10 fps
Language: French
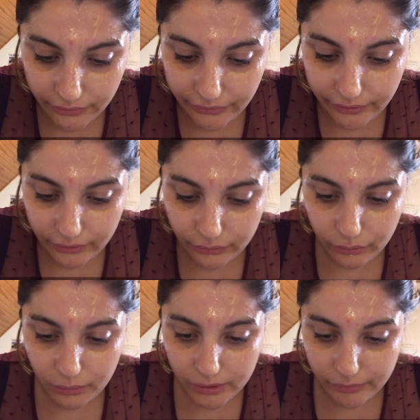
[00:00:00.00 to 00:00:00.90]
C'est
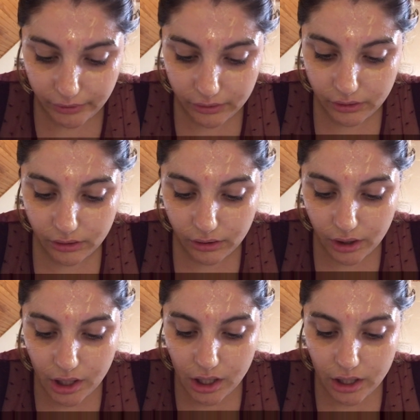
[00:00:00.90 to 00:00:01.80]
sublime.
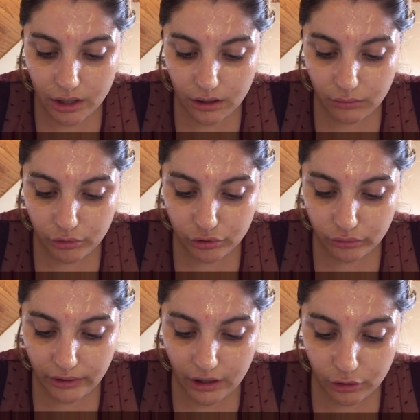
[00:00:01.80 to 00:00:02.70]
Et euh, moi je
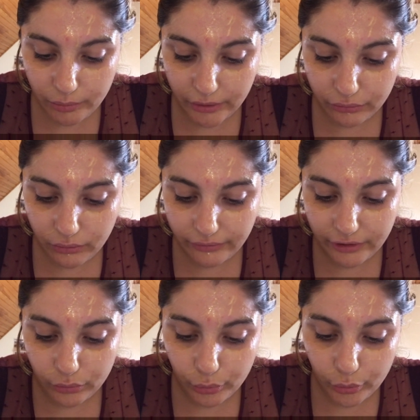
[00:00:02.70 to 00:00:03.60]
trouve qu'avec le pinceau en
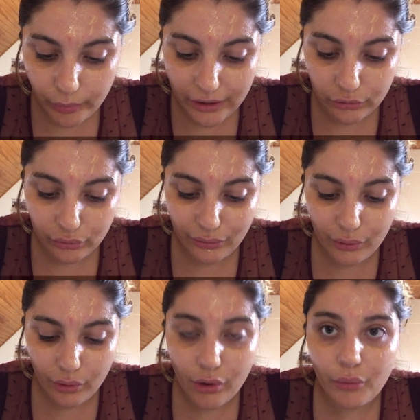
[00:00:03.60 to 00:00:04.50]
fait on peut pas
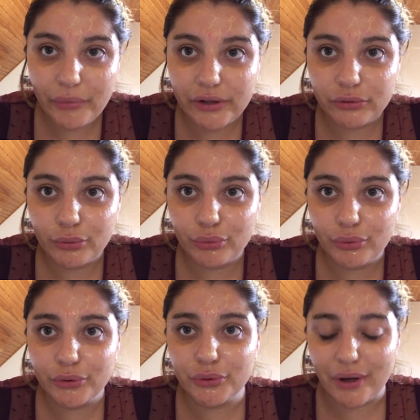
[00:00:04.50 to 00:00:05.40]
trop en mettre non
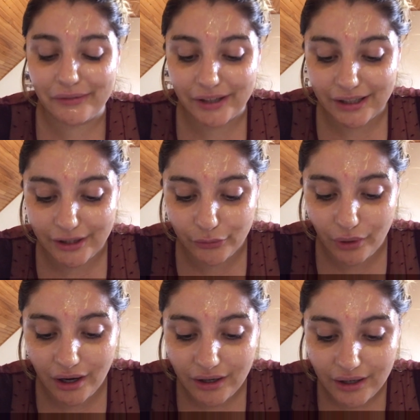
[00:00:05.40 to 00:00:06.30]
plus qu'avec les
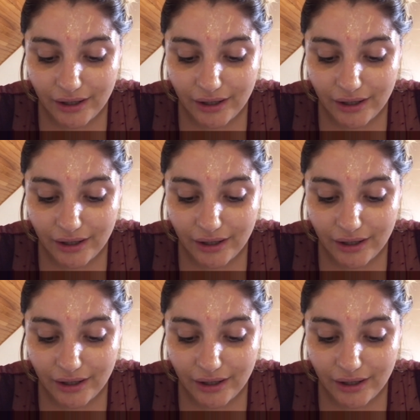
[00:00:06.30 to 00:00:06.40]
doigts.